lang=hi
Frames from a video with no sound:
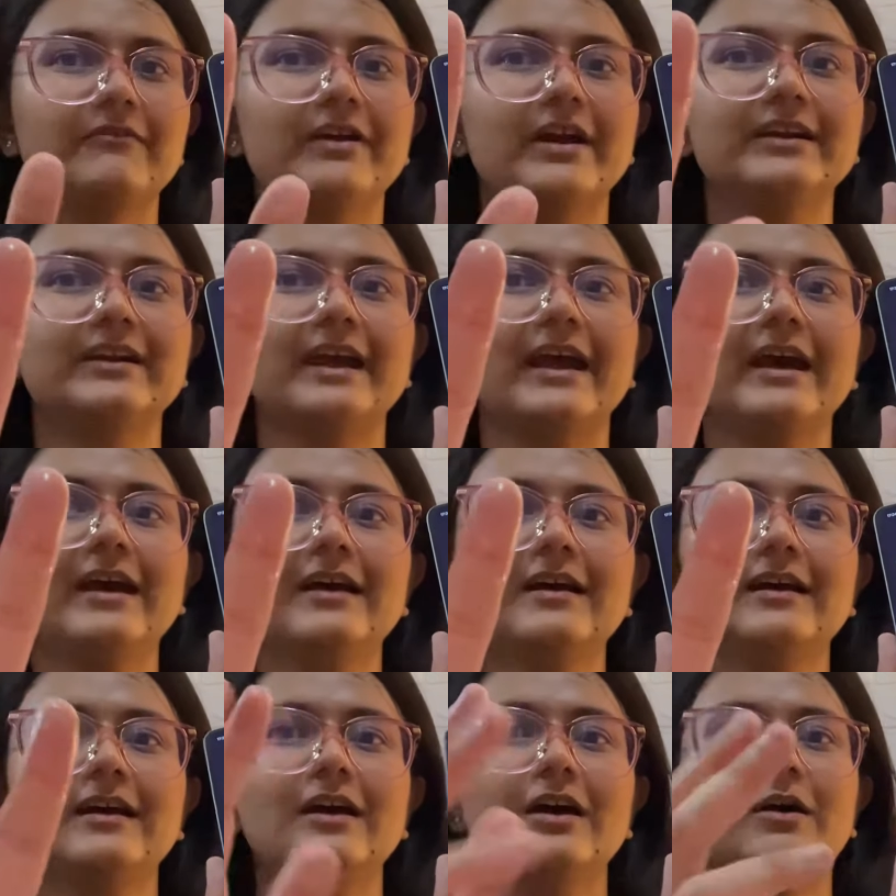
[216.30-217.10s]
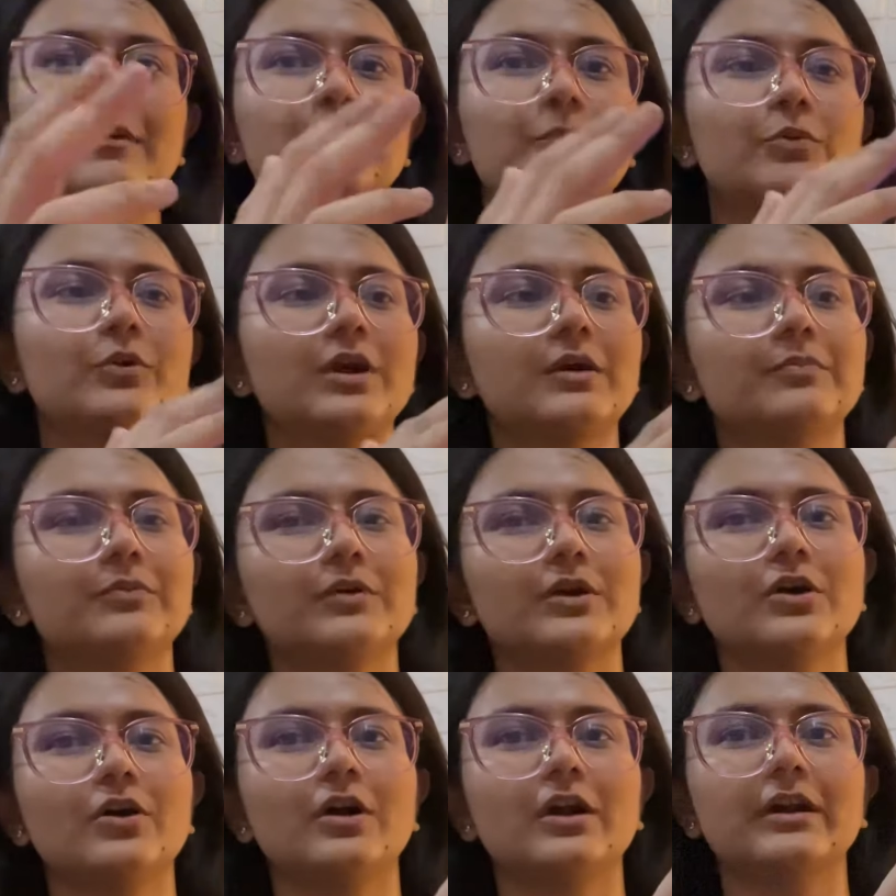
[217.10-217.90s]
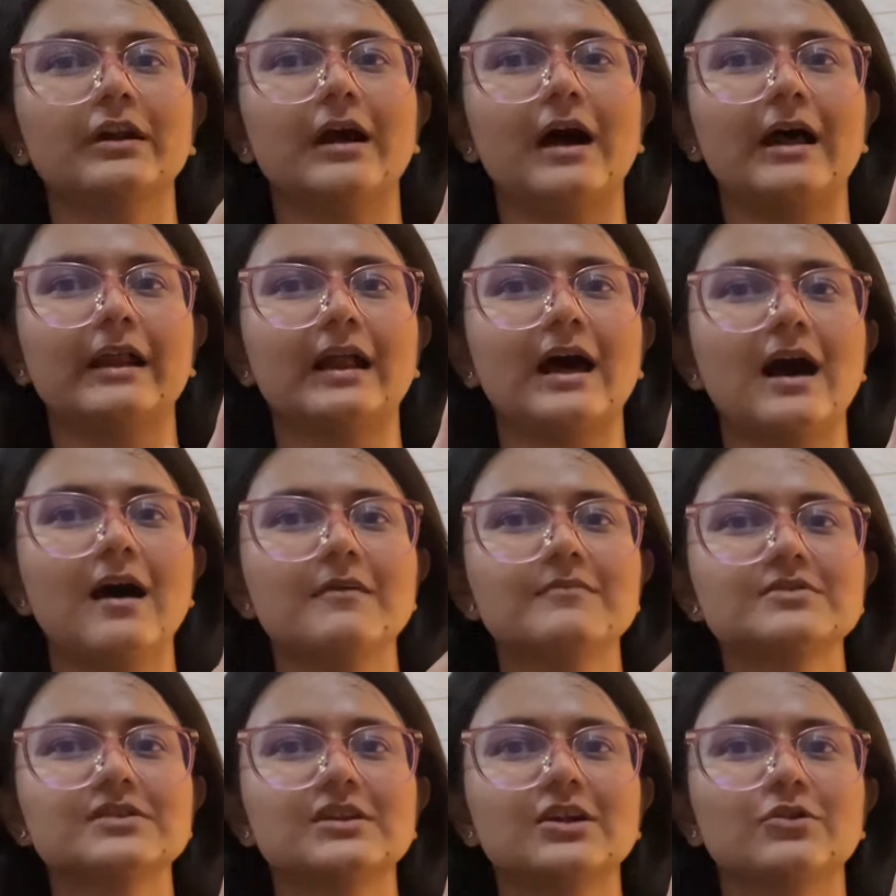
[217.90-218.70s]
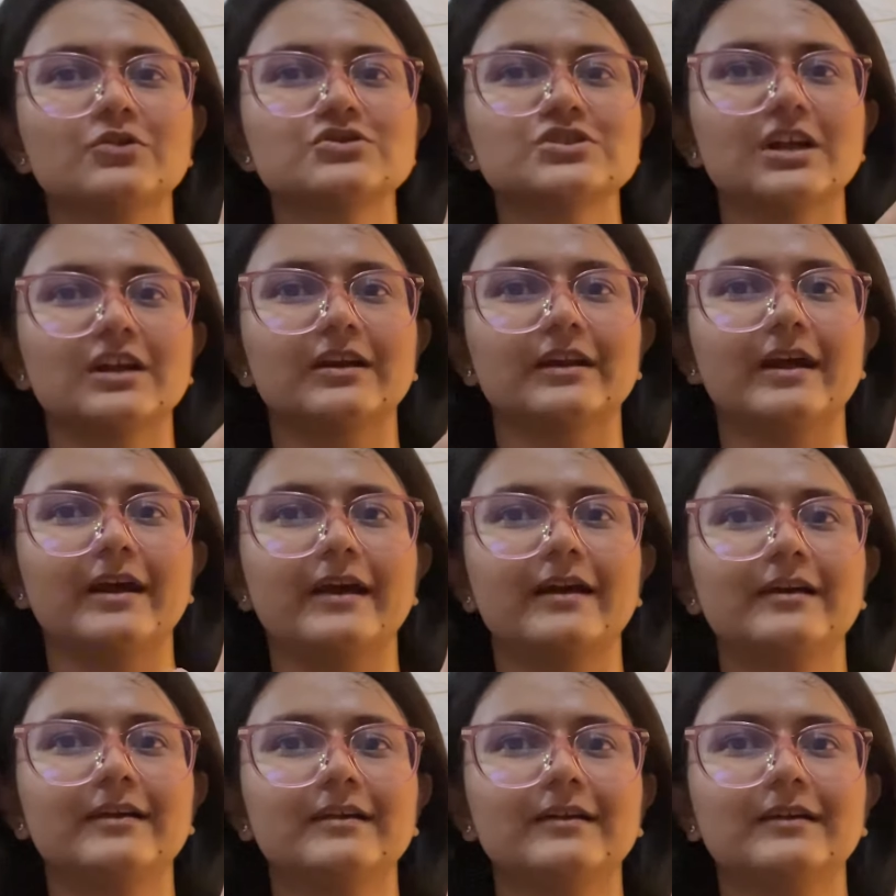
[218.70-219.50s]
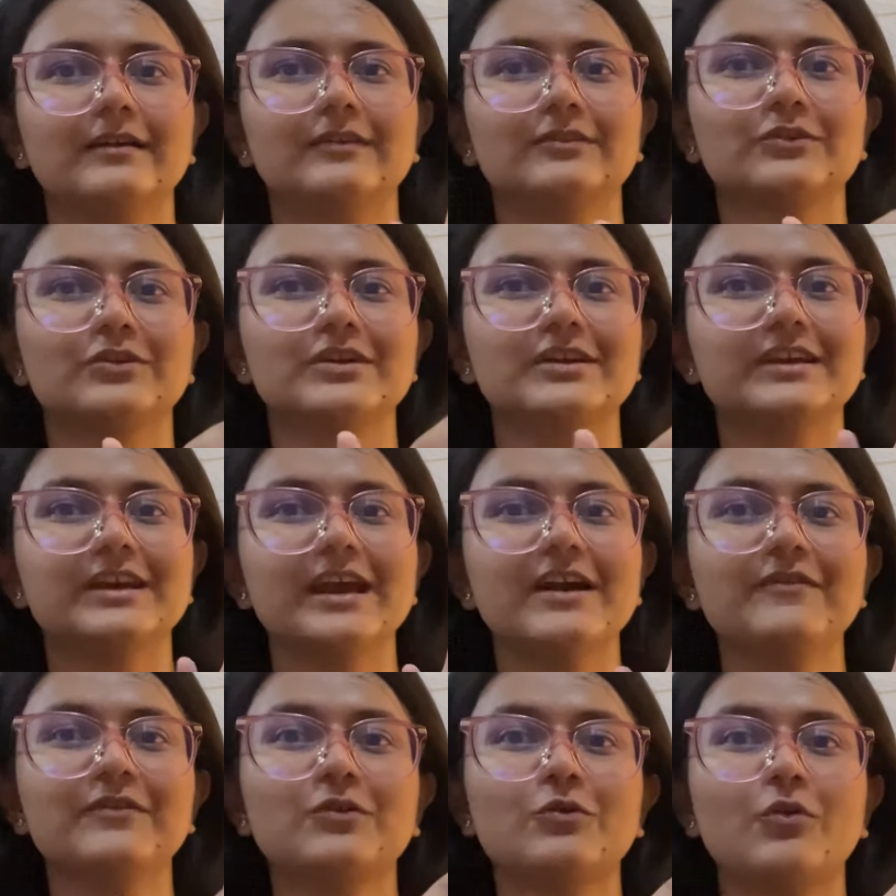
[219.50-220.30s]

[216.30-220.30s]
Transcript: बैठे हैं पूरी पूरी और आराम से देखो चल रहा है तो ये